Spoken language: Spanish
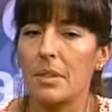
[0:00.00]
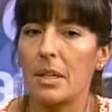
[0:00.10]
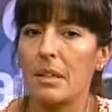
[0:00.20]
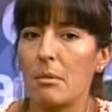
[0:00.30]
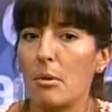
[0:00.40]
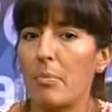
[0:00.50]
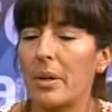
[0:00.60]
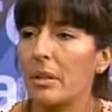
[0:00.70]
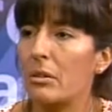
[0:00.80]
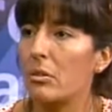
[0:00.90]
estemos
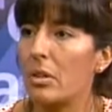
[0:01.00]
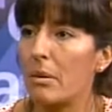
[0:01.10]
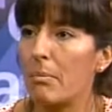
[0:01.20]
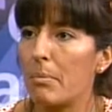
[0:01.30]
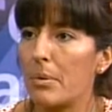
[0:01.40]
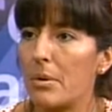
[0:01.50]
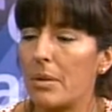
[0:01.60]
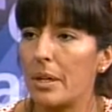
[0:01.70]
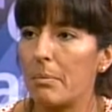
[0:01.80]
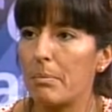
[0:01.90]
perdiendo
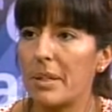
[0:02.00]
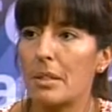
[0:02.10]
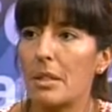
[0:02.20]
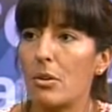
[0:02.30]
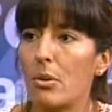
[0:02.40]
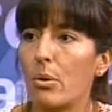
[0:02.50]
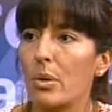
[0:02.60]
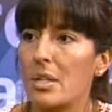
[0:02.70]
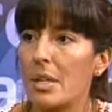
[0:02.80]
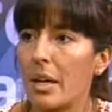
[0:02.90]
tiempo en pasillos
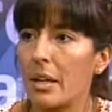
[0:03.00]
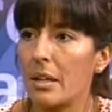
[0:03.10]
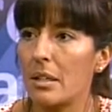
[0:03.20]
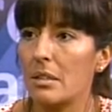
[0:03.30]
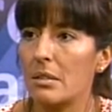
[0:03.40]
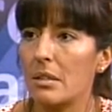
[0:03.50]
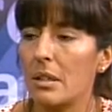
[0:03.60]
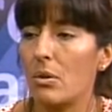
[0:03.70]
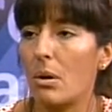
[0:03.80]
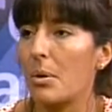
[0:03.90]
judiciales
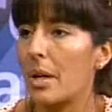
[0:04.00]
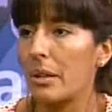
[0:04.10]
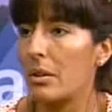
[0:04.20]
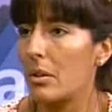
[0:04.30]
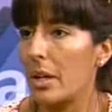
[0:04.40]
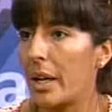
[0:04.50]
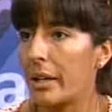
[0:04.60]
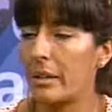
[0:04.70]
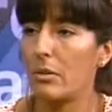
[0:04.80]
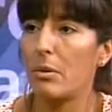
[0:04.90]
y no abocándonos a la
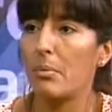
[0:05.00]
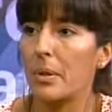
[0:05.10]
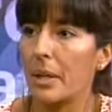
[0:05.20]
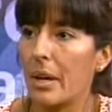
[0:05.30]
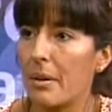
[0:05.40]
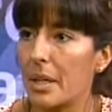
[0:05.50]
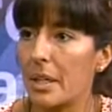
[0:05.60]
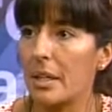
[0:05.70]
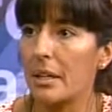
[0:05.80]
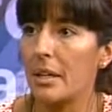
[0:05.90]
gestión, porque la
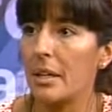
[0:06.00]
verdad